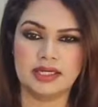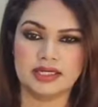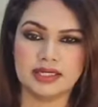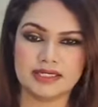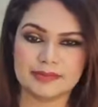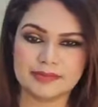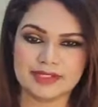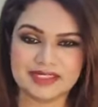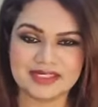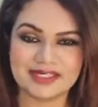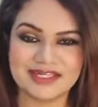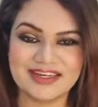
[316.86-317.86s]
কালাম
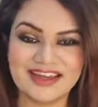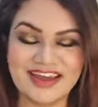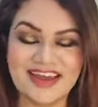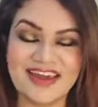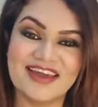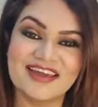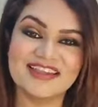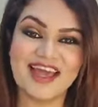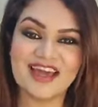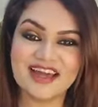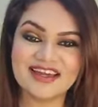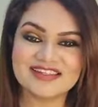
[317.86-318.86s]
করে হ্যাঁ
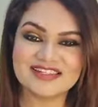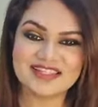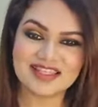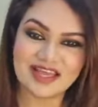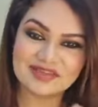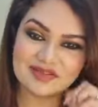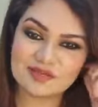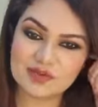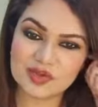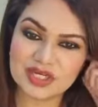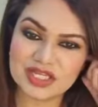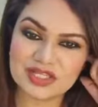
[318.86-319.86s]
দেখাইছি তাই তো
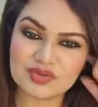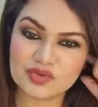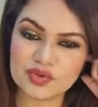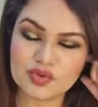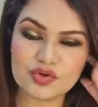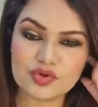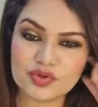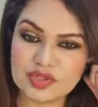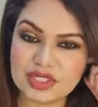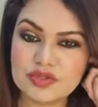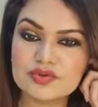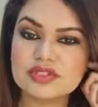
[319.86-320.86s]
বলি তোর কোনো
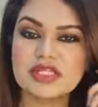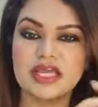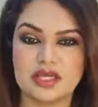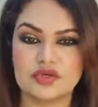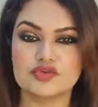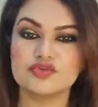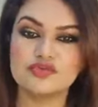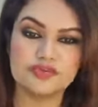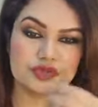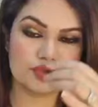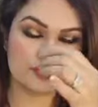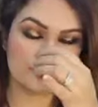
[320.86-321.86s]
নিউজ নাই কেন তুই
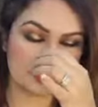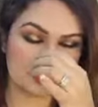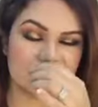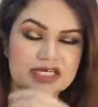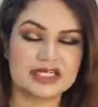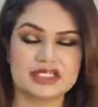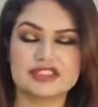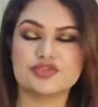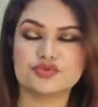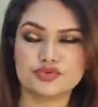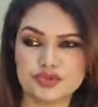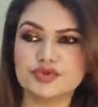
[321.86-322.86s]
তো উইন্টার নিস
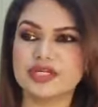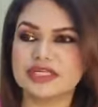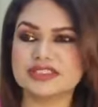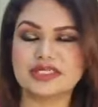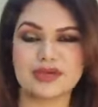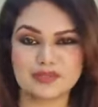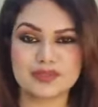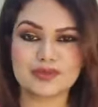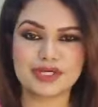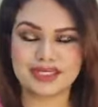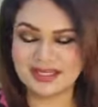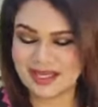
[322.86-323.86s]
তুইও নেস আমিও
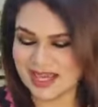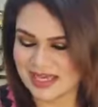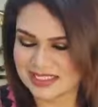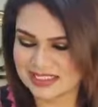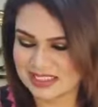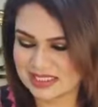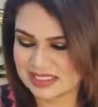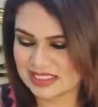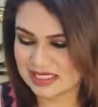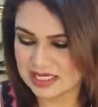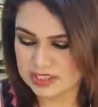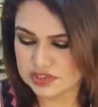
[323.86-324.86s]
নেই ঠিক
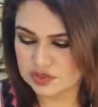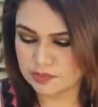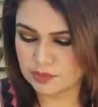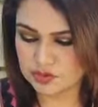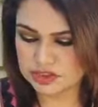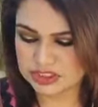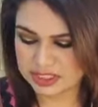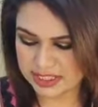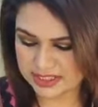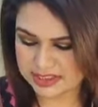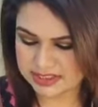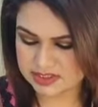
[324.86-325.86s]
আছে সো মোর যার
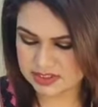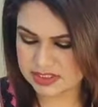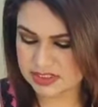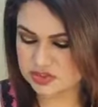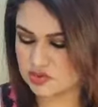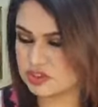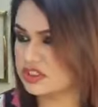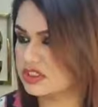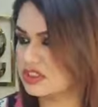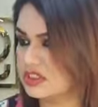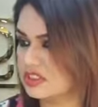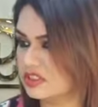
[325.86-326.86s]
নেক্সট ড্রেসে চলে
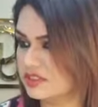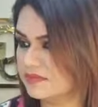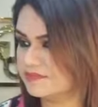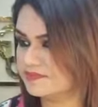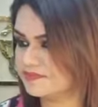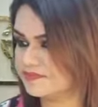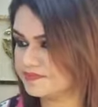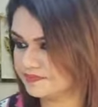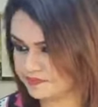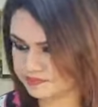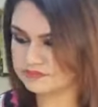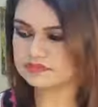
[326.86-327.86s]
যাচ্ছি এটা
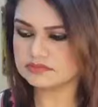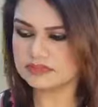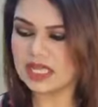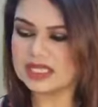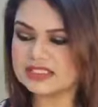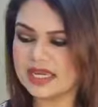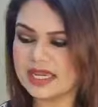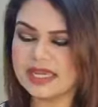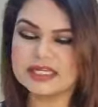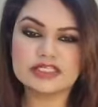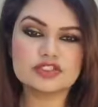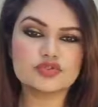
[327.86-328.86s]
আচ্ছা
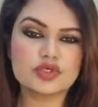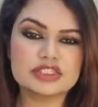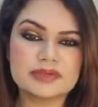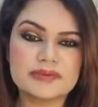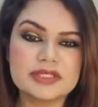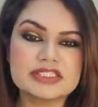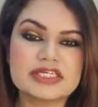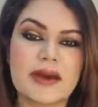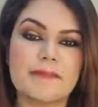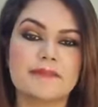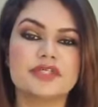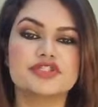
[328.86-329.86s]
এটা চলে যাবে
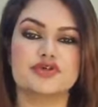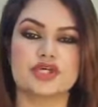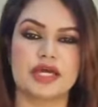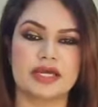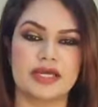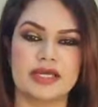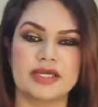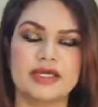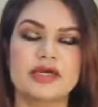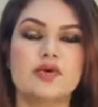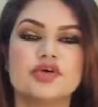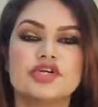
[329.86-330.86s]
ছাব্বিশশো টাকায়
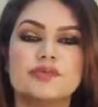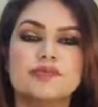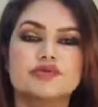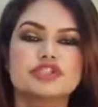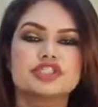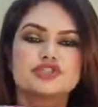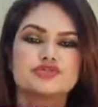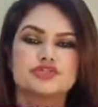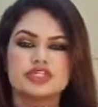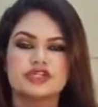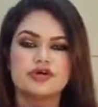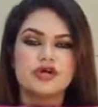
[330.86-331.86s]
হ্যাঁ ওটা পঁচিশশো
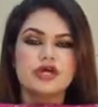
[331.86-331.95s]
ছিল